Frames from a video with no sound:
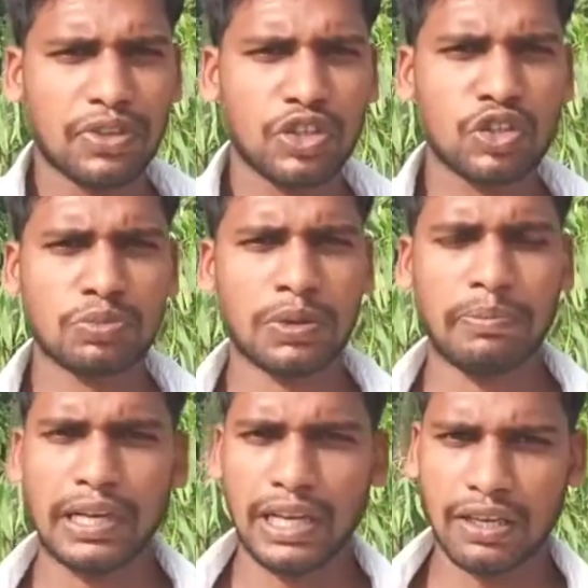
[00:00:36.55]
वीडियोज़ पर
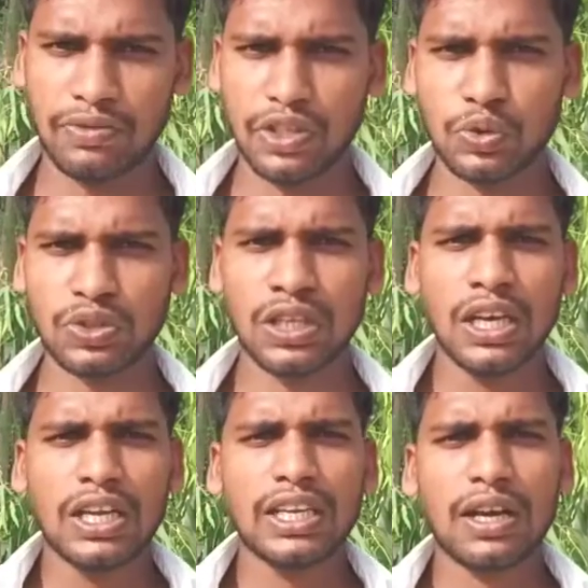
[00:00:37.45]
मिलियन व्यूज़
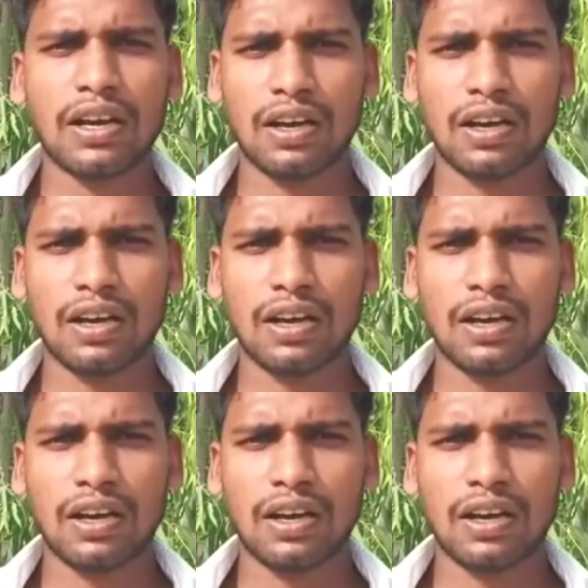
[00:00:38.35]
या